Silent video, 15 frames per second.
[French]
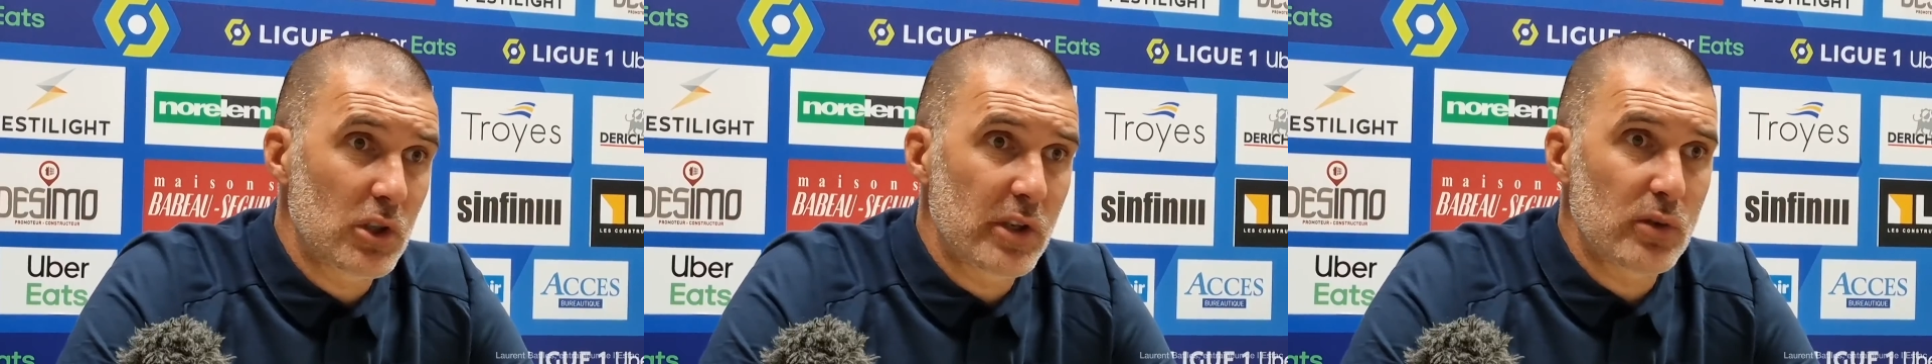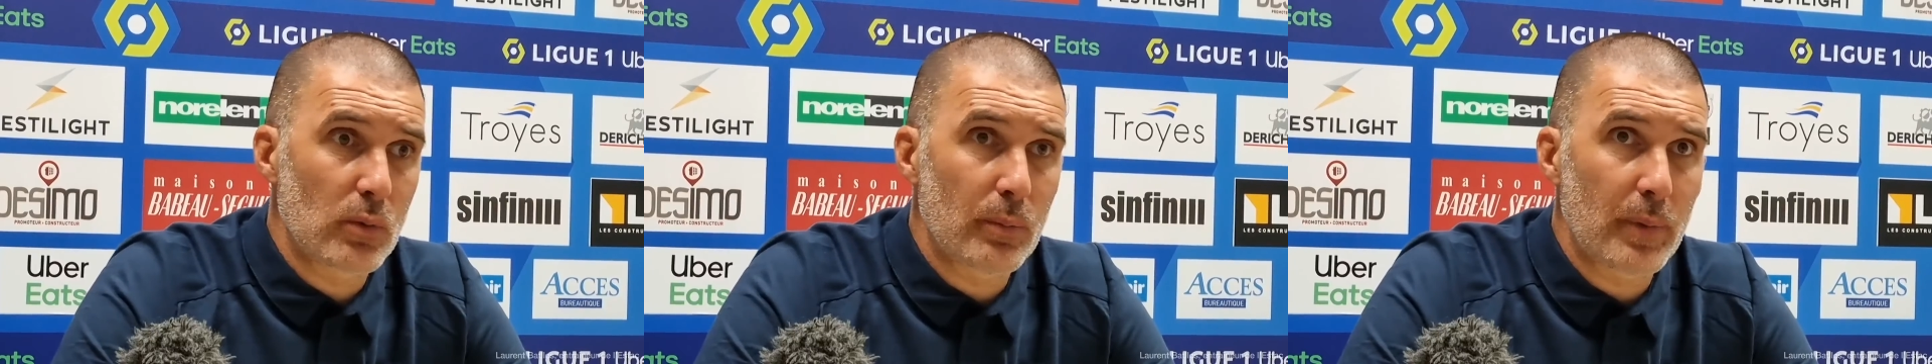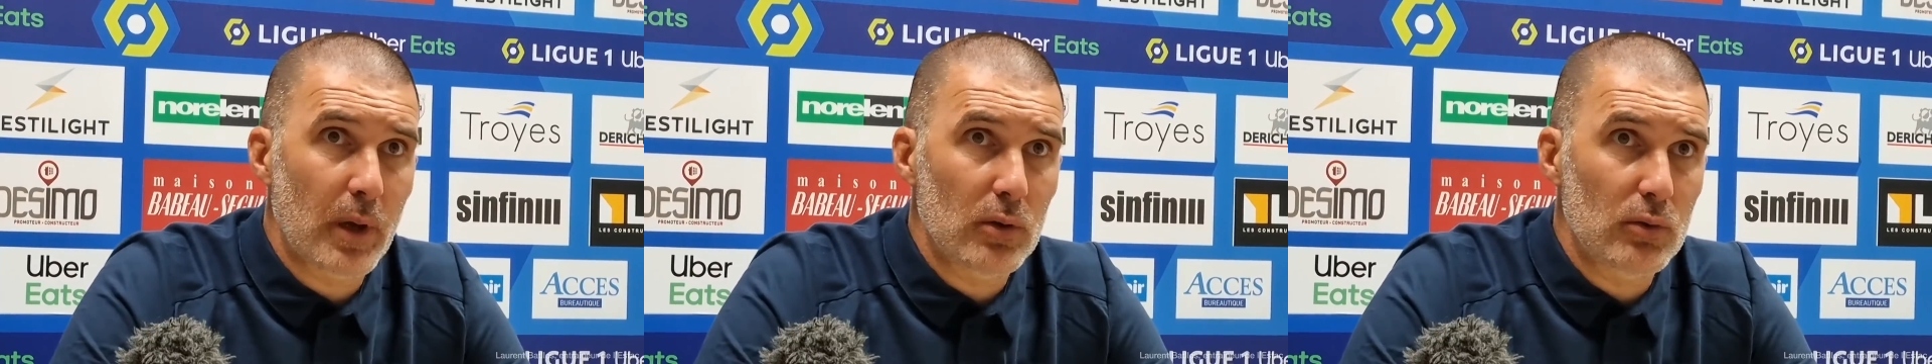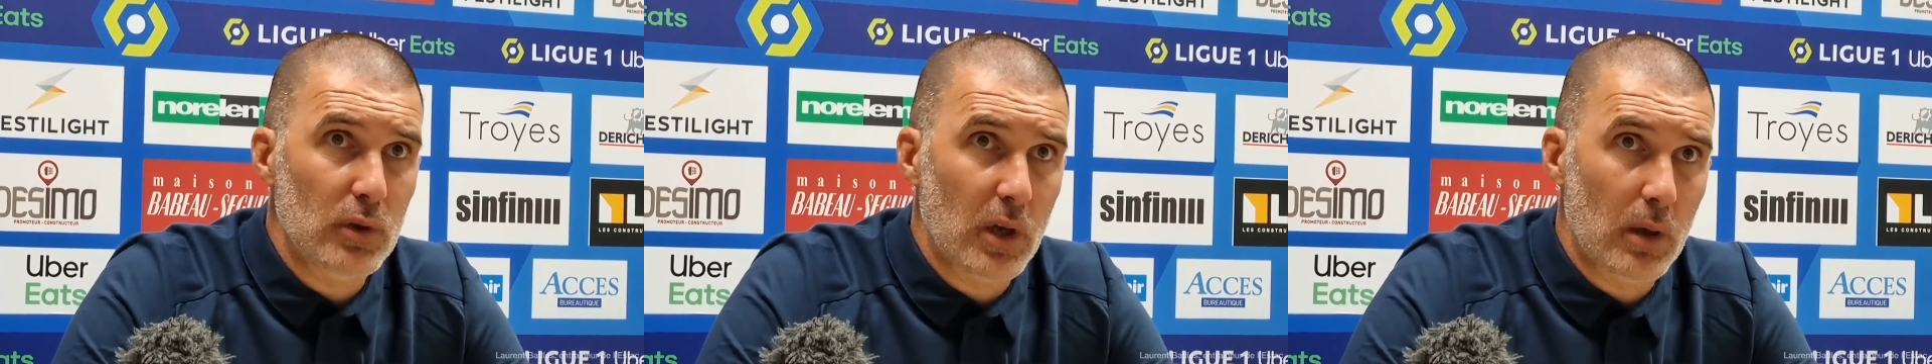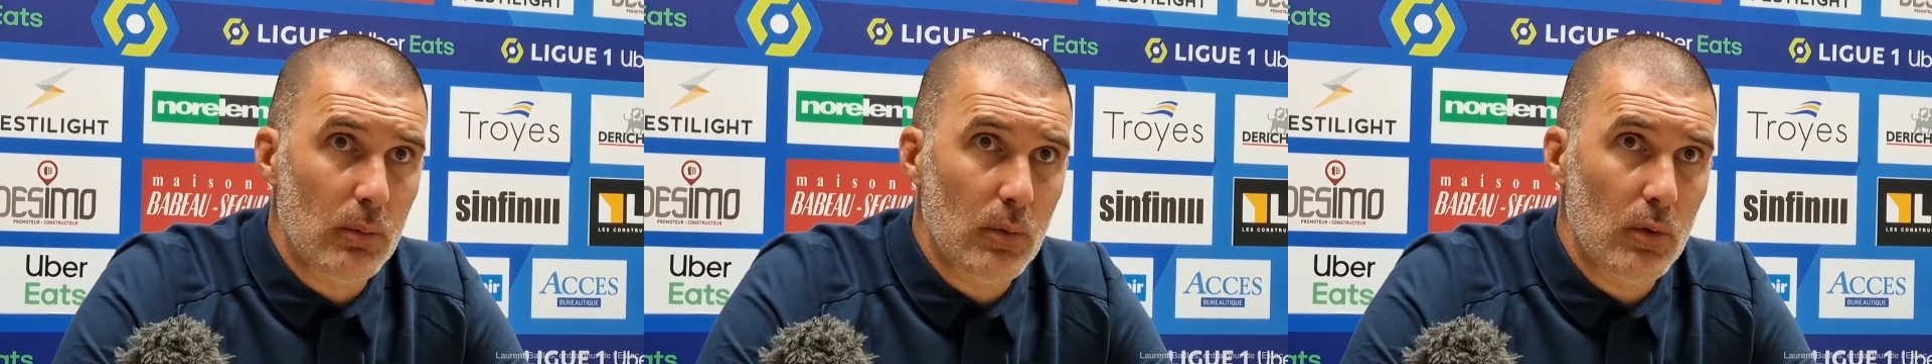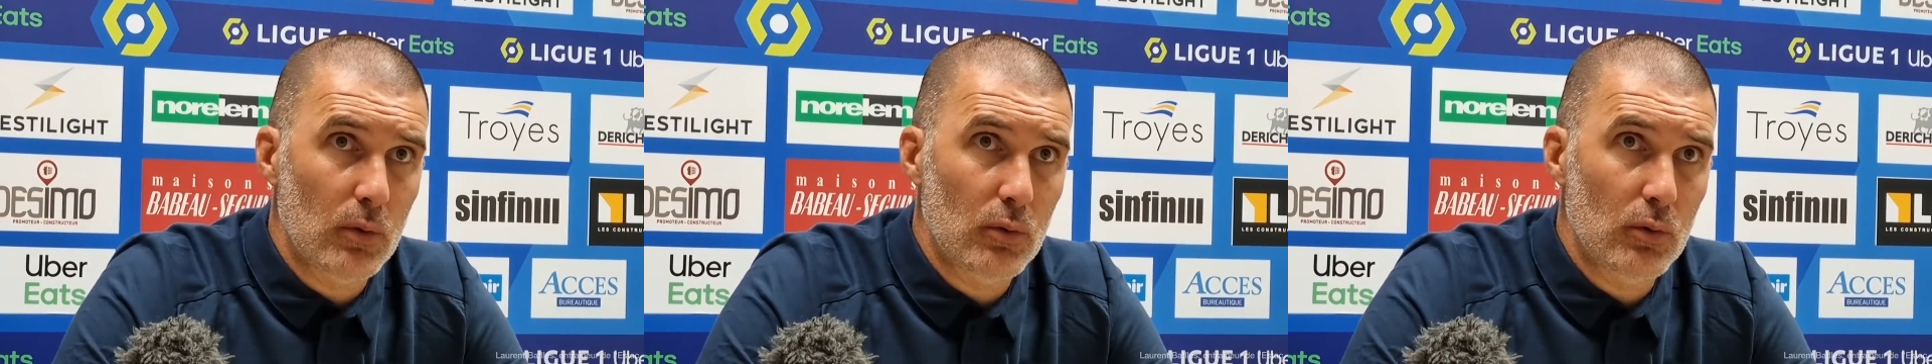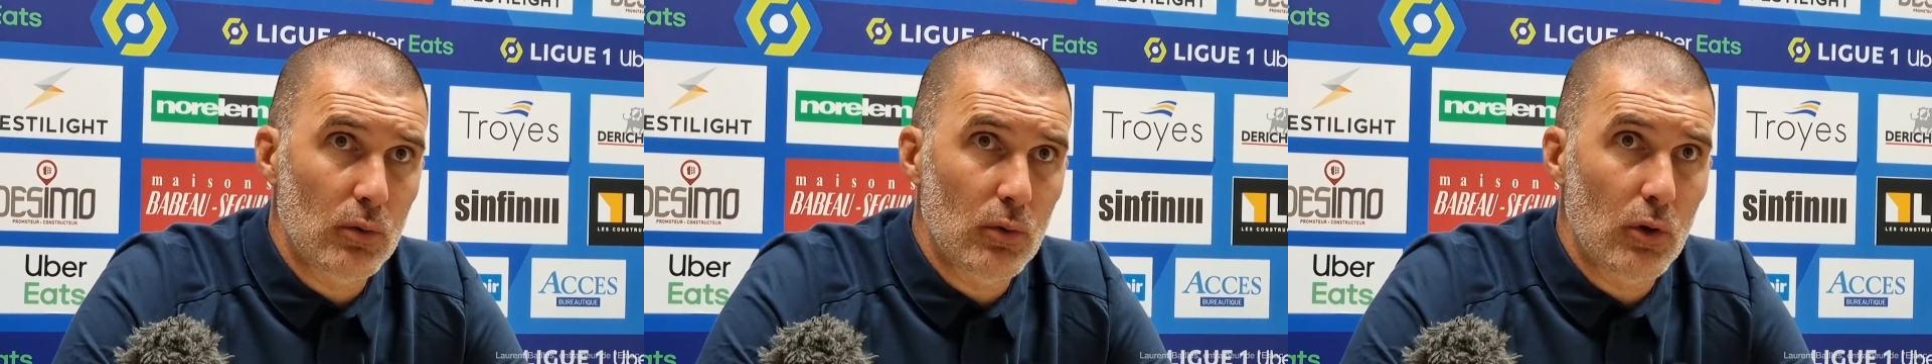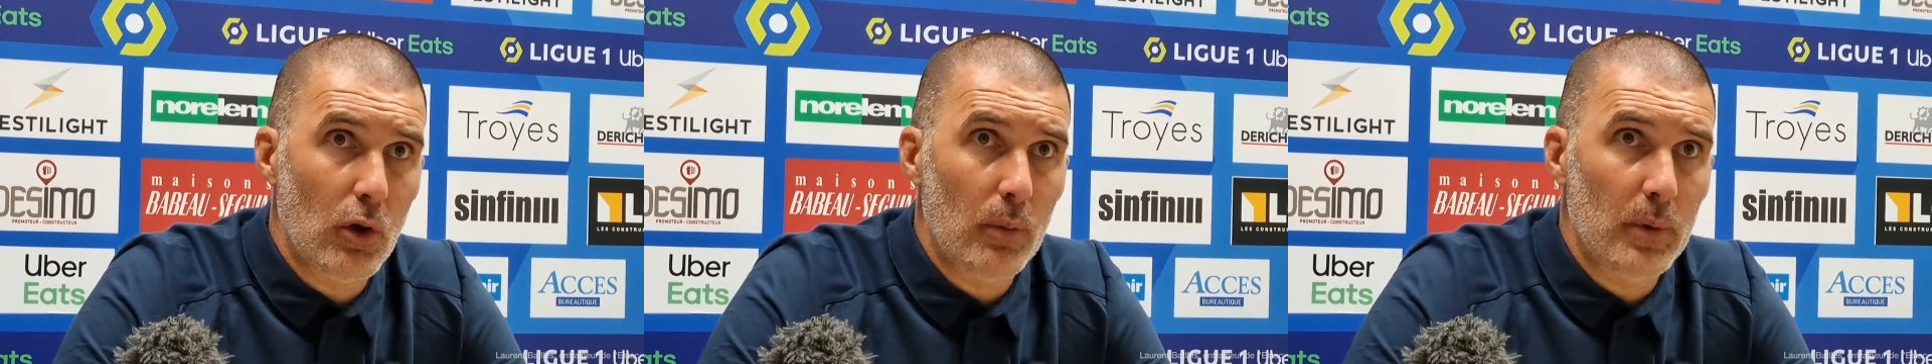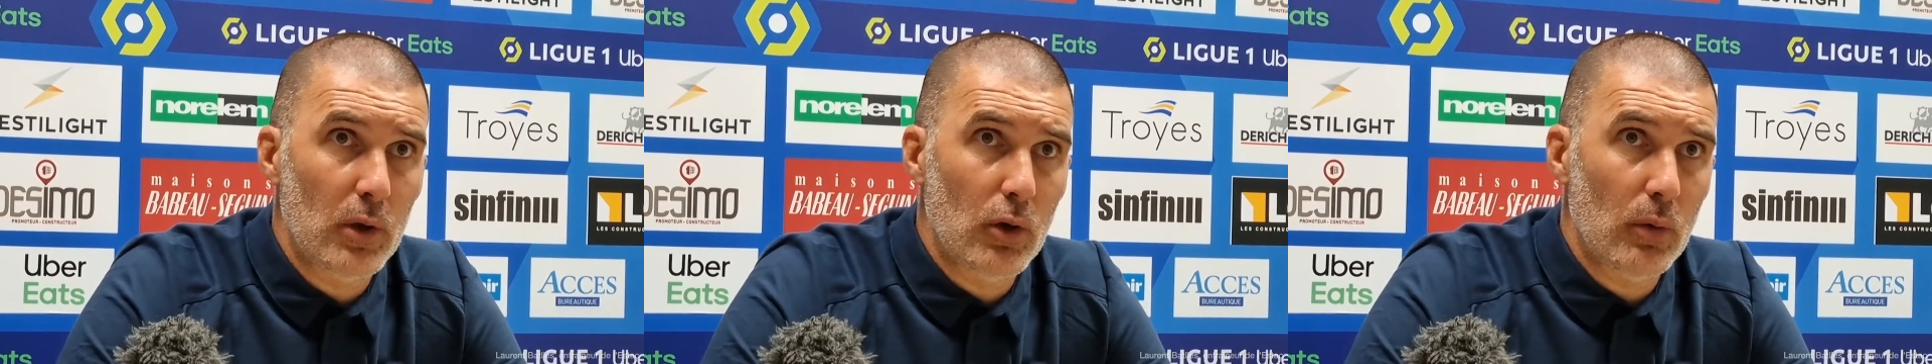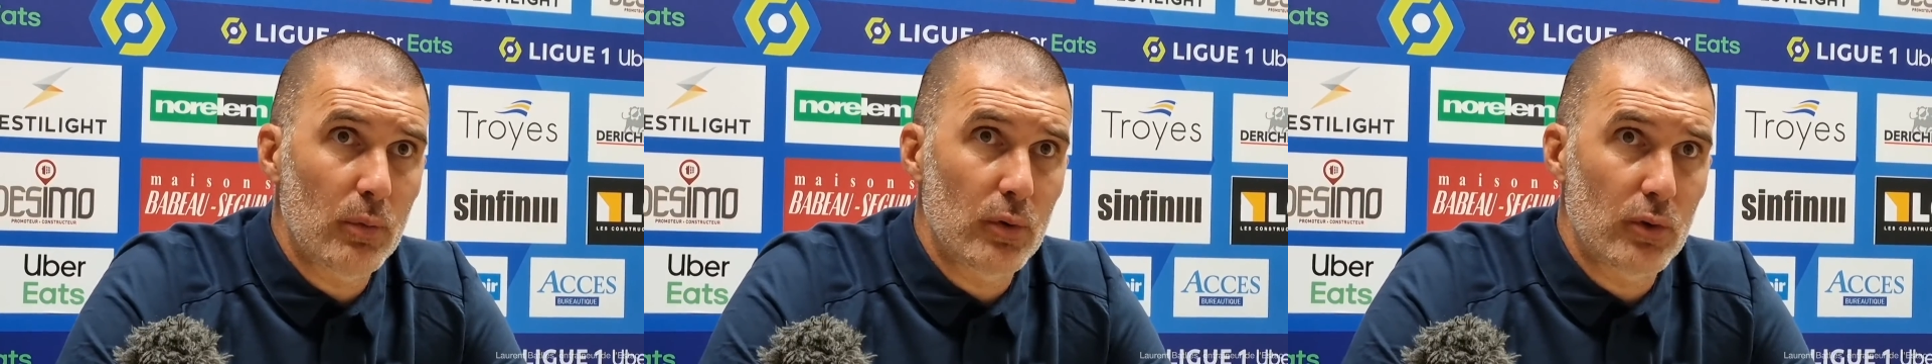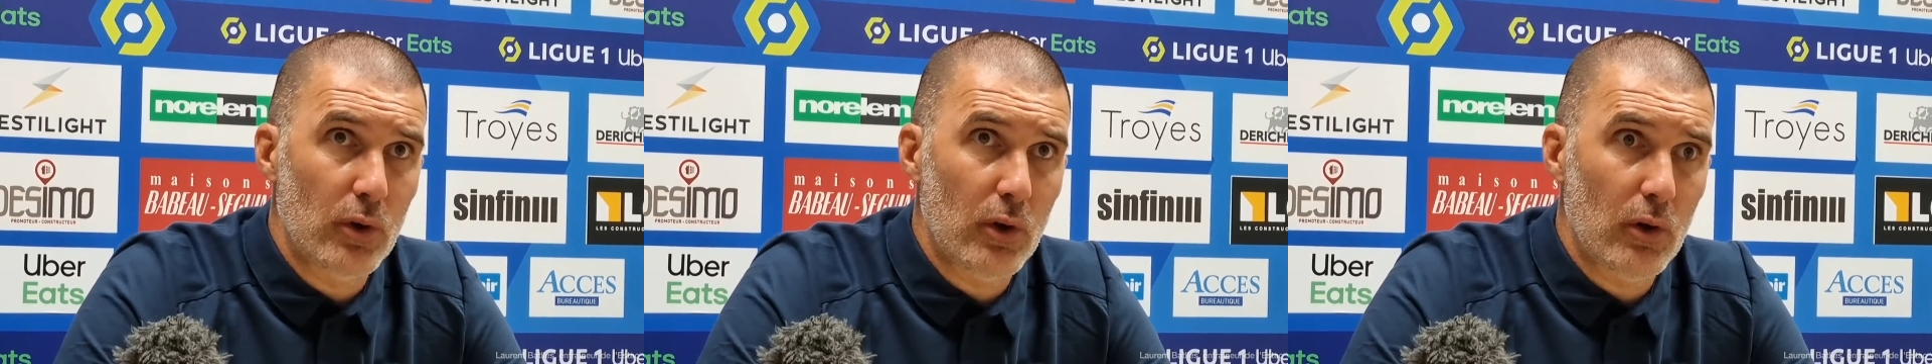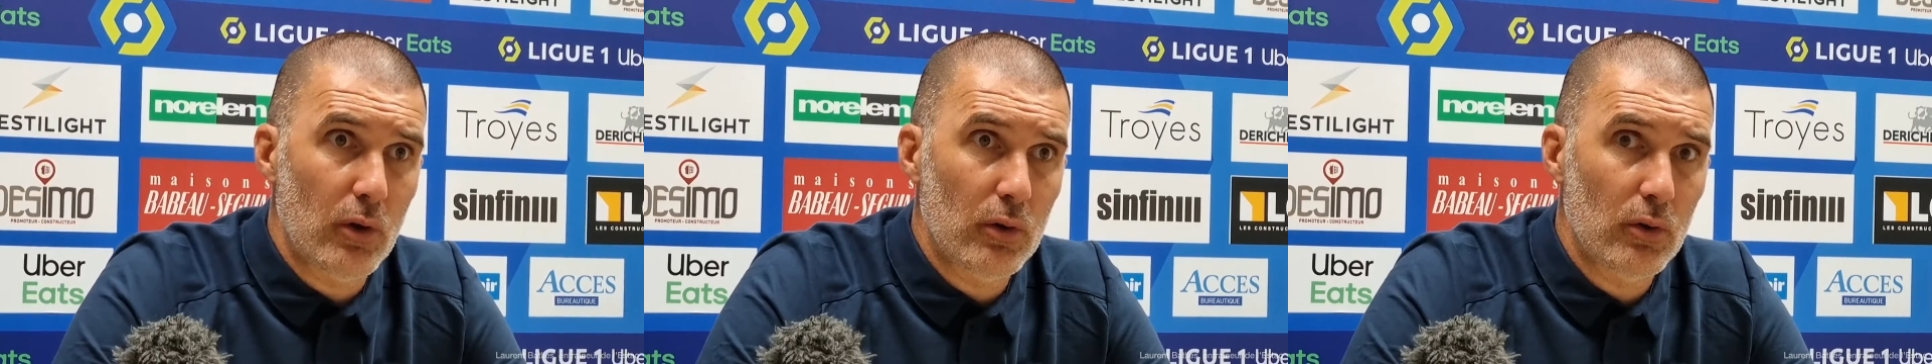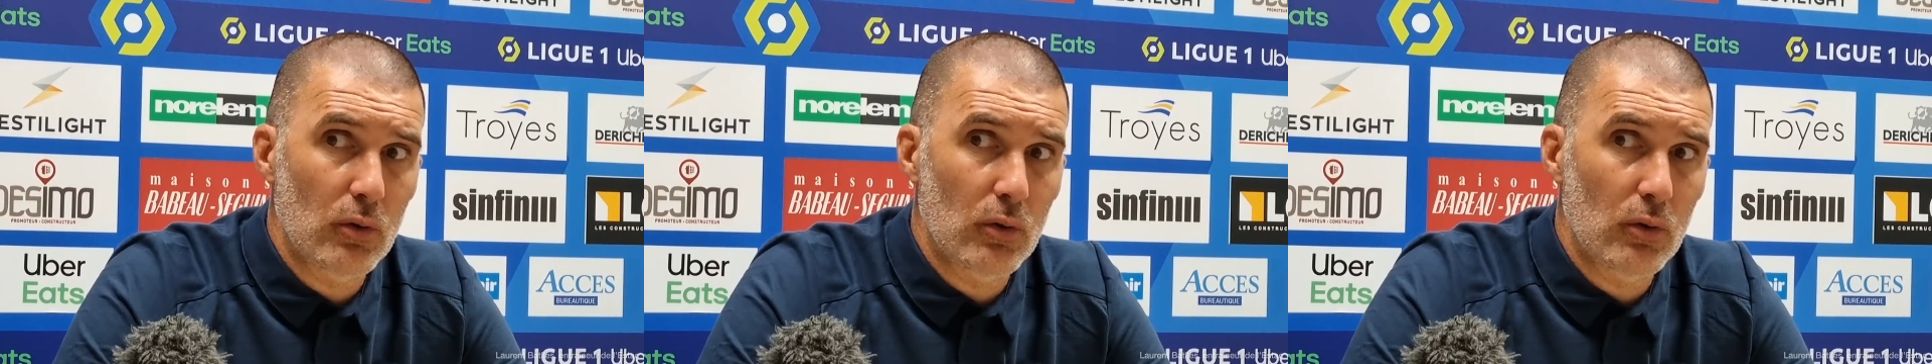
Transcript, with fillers: ils ont perdu quand même deux de leurs meilleurs buteurs,